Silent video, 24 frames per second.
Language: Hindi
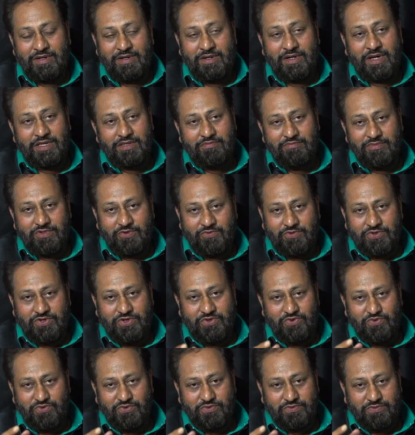नज़म कुछ
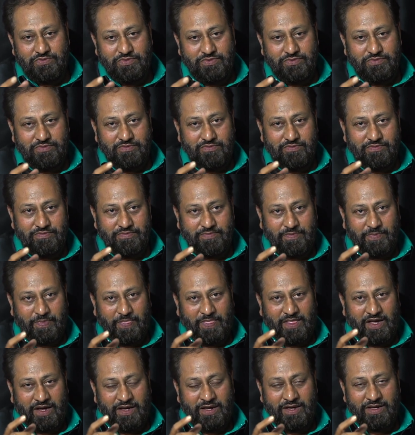यूँ
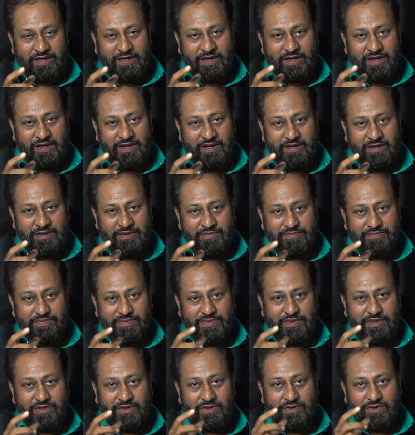है कि
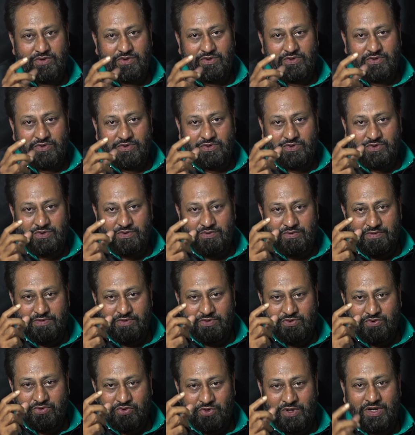
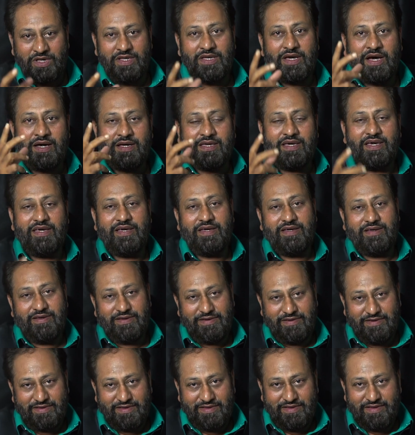खुली आंखें
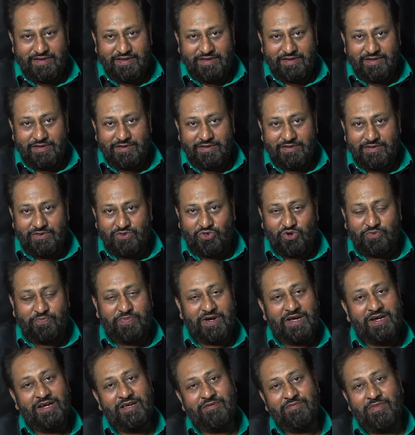तो
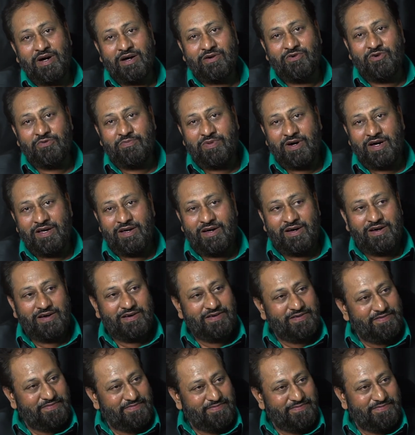पहले माँ को पाया
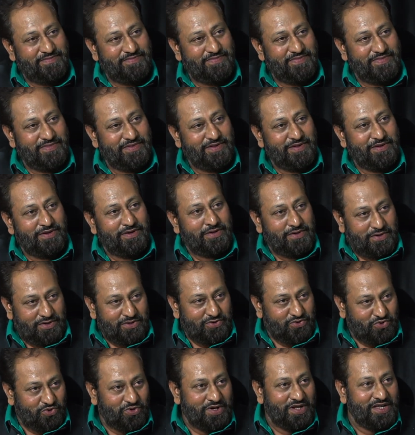
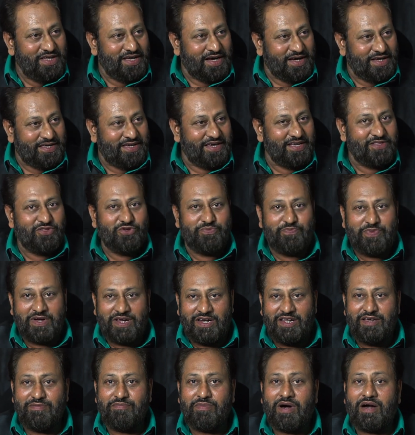खुली आंखें तो
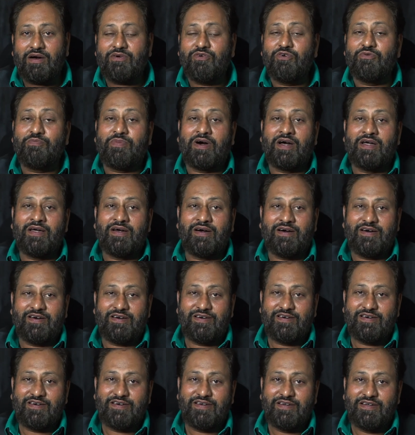पहले माँ को पाया
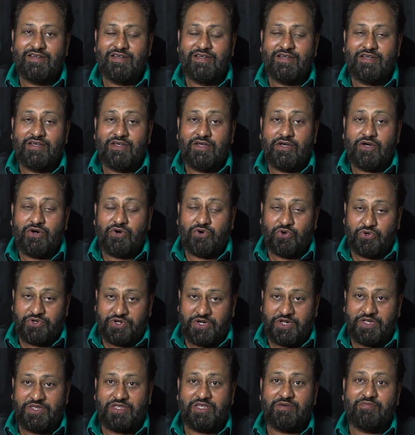
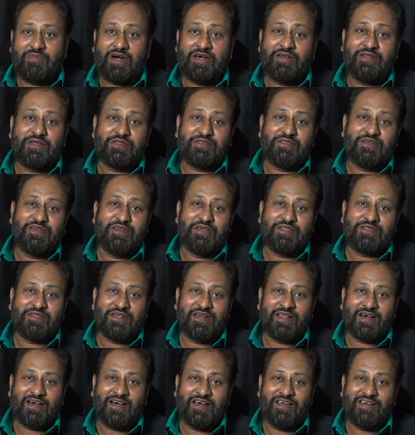खुशी से माँ ने सीने से
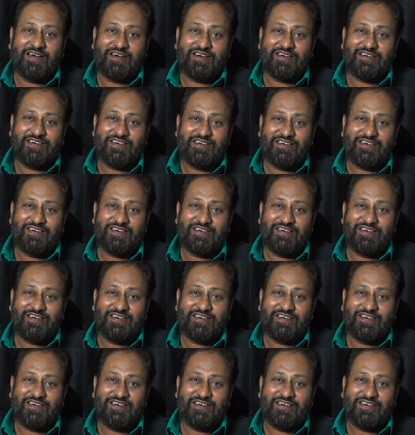लगाया